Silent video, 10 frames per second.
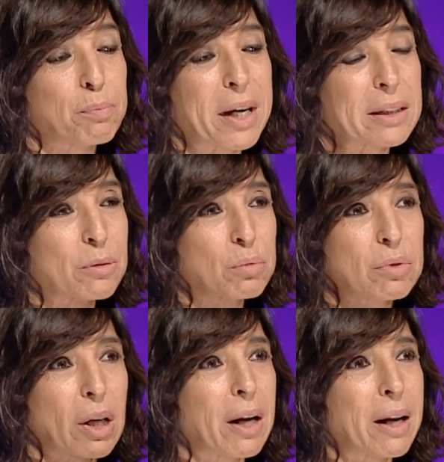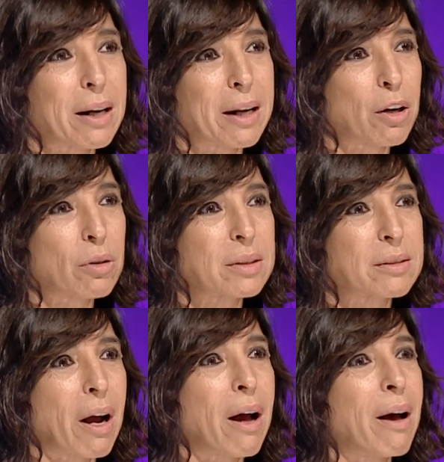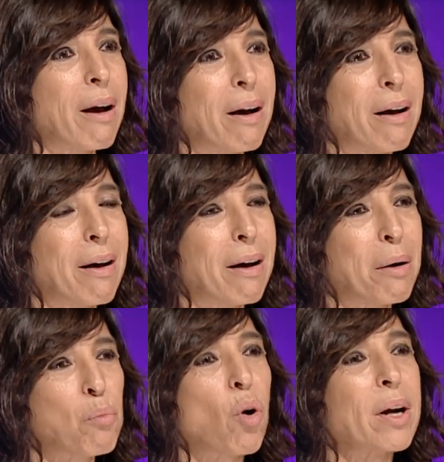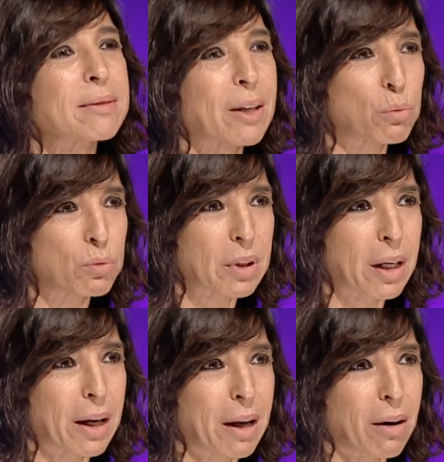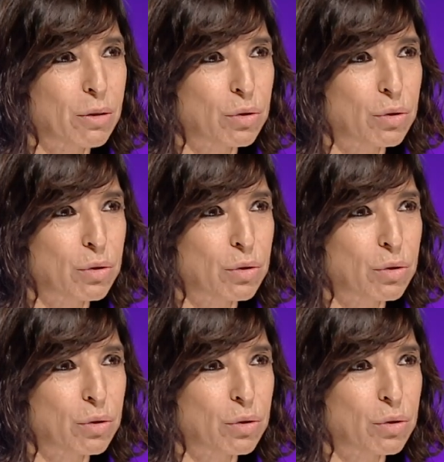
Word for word: parte tutta la nostra buona salute e il